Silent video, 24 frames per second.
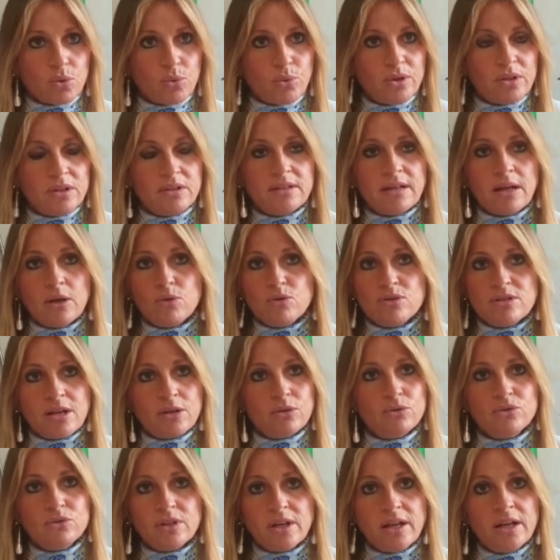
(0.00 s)
quindi dallo
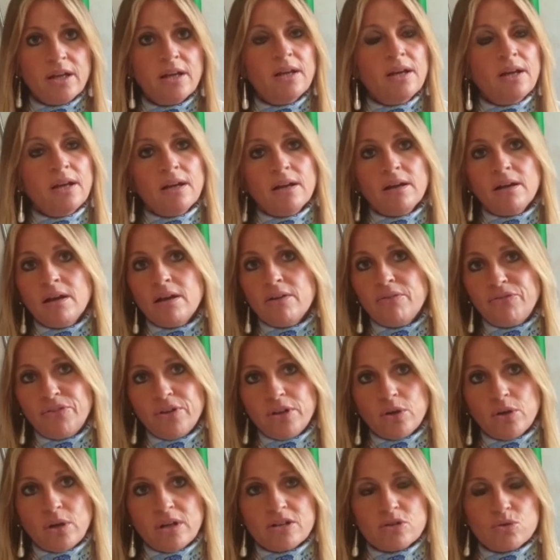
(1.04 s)
03 eh,
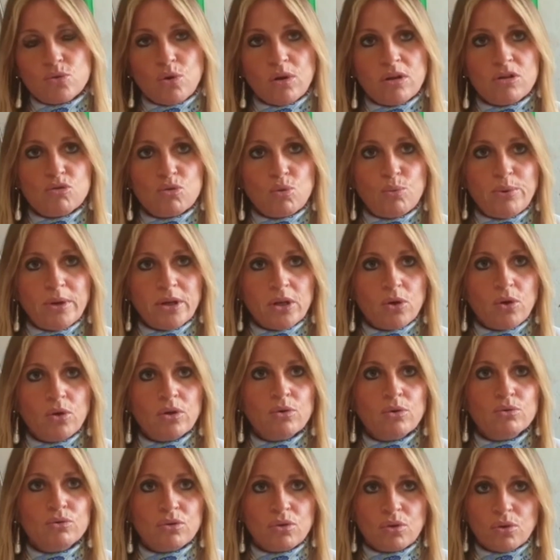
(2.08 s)
fino alle scuole
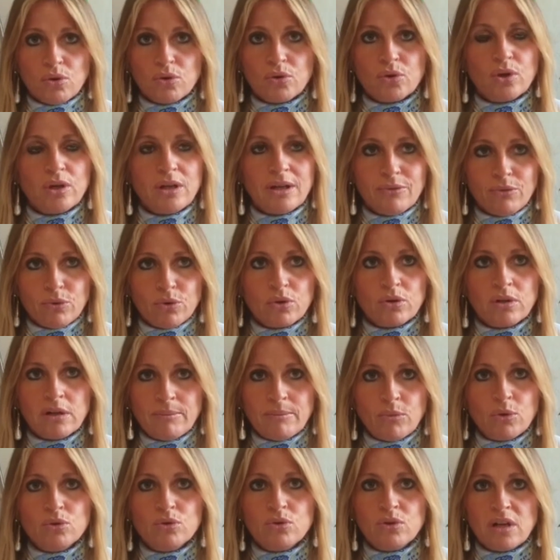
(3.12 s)
superiori, tutti coloro che lavorano
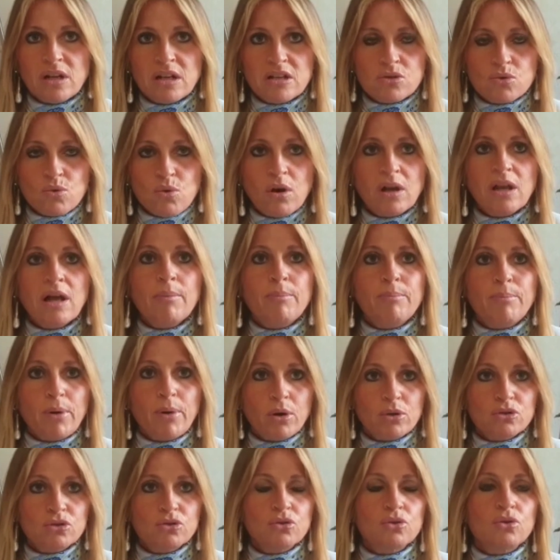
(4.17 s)
nel mondo della scuola
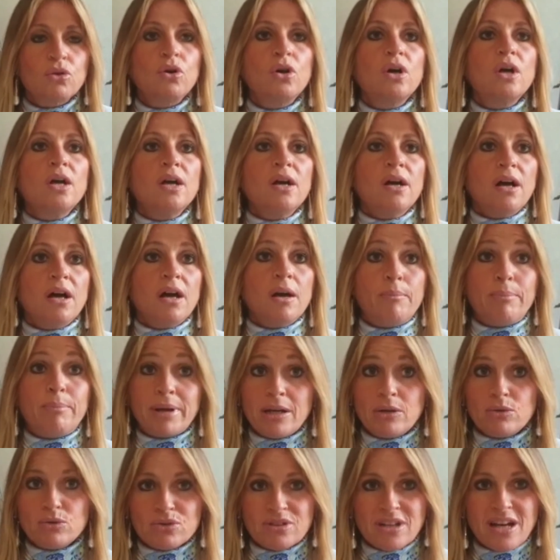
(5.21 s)
possono eh,
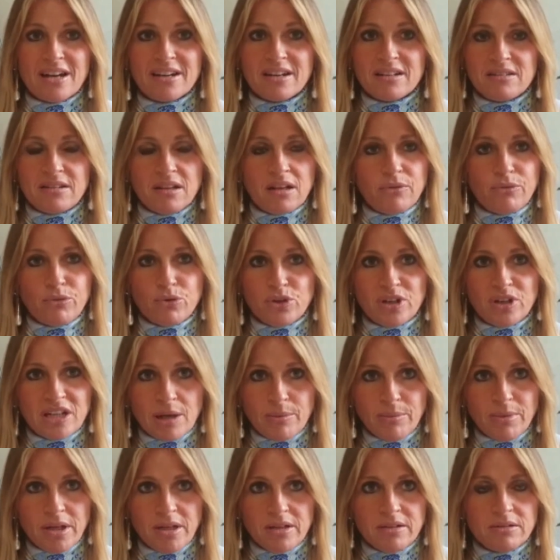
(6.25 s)
prenotare
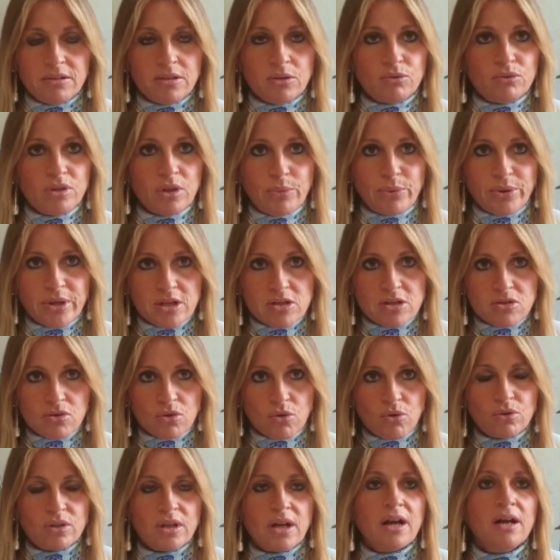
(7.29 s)
telefonicamente o di
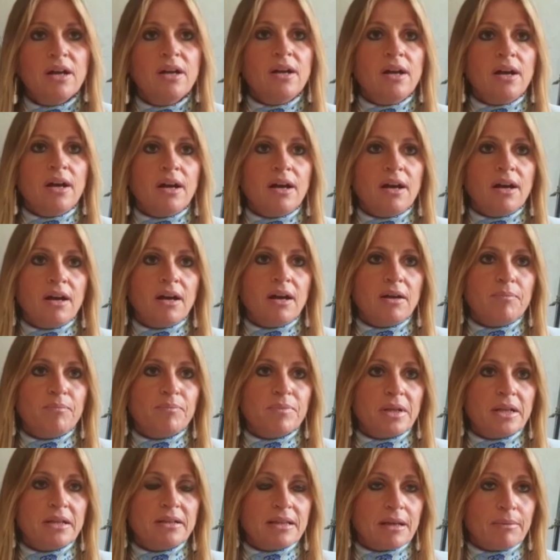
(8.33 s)
persona
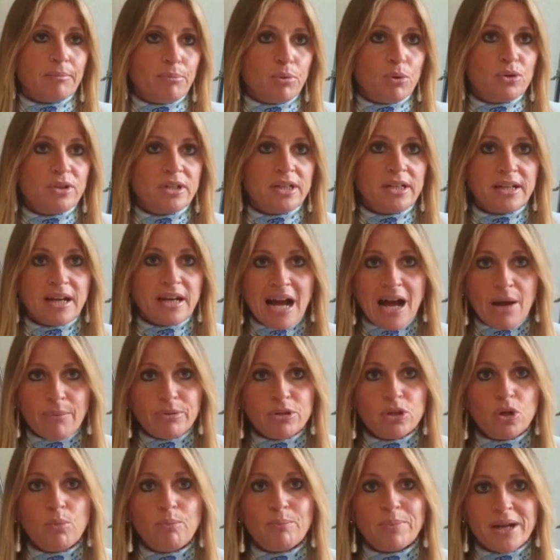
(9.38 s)
ehm, il tampone
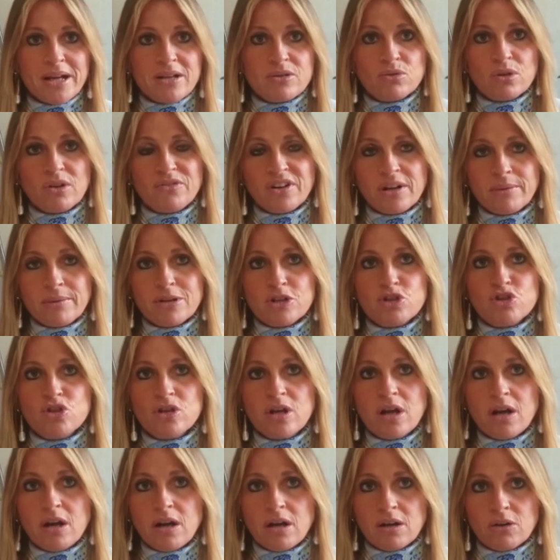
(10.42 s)
rapido presso la
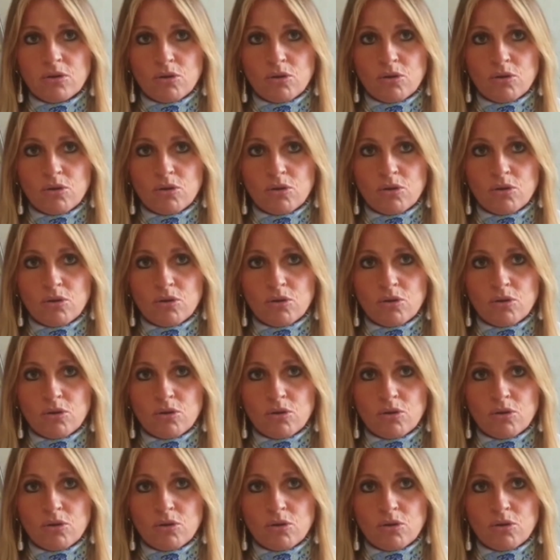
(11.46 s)
farmacia